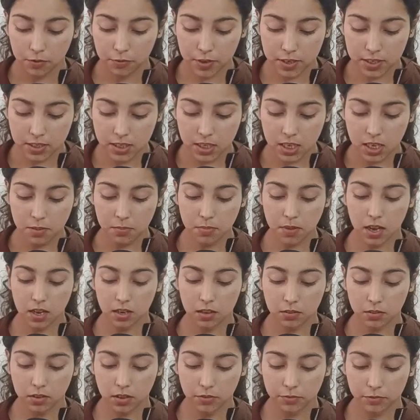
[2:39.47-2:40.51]
वसीम
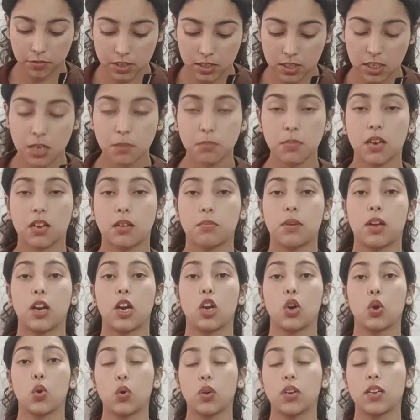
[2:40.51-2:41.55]
अक, वसीम अकबर
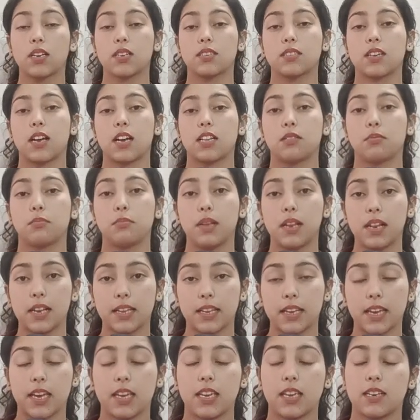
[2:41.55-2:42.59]
लोन के साथ मिल
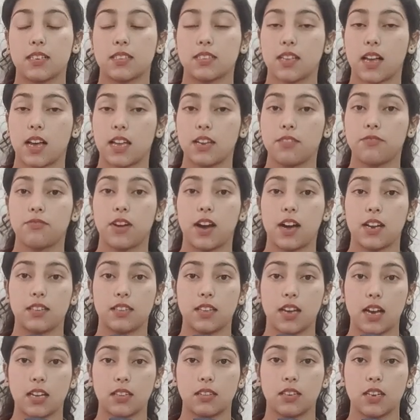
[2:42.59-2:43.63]
के ये सारी
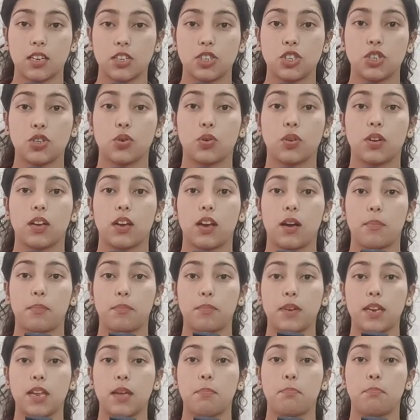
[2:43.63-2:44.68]
वारदात रची और
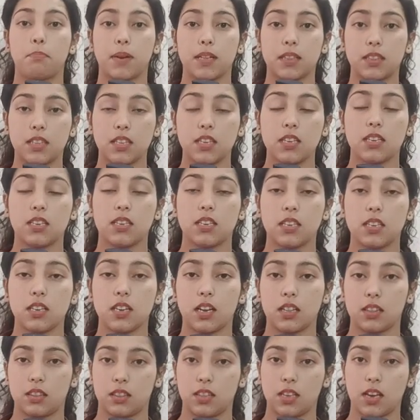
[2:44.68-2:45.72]
अपने पति की
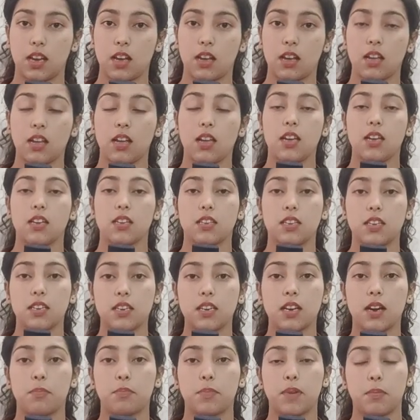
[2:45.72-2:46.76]
हत्या की
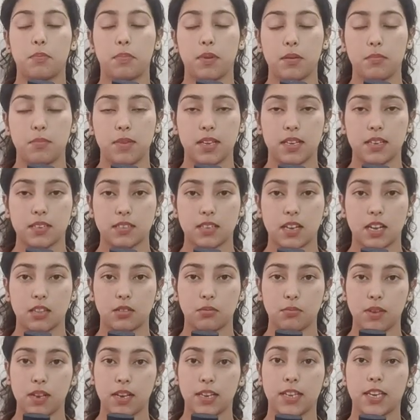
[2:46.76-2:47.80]
अपने प्रेमी के साथ
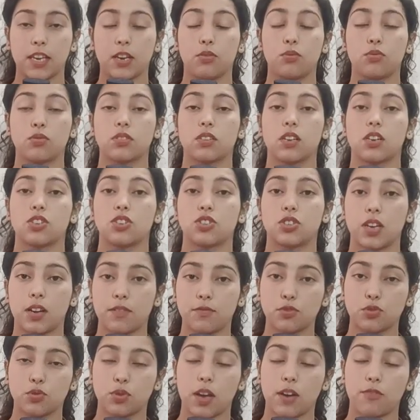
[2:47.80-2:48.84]
मिलके और उसका शव
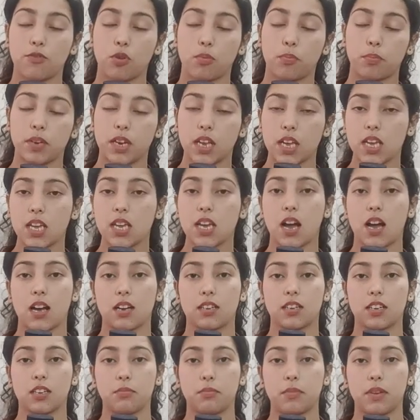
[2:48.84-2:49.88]
जो है वो अपने ही
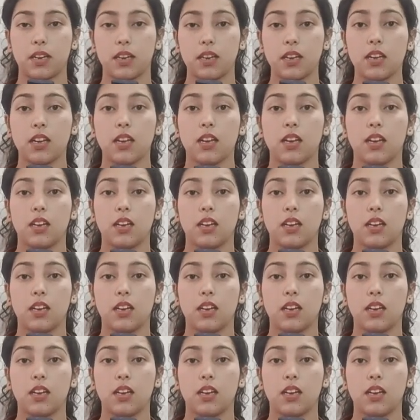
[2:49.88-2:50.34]
आंगन में